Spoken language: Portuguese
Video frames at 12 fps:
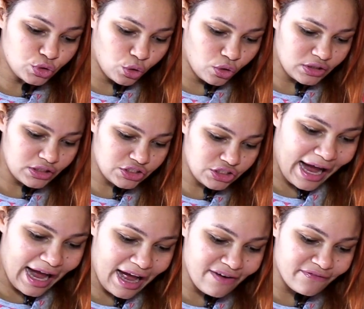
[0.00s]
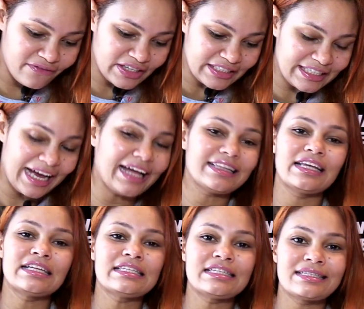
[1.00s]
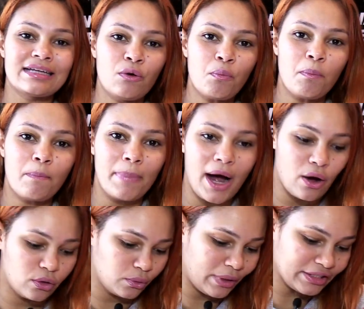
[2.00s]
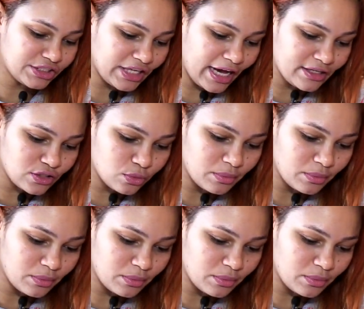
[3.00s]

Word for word: Johnny de Avanhada, São Paulo. Paulo. Eu acho que é isso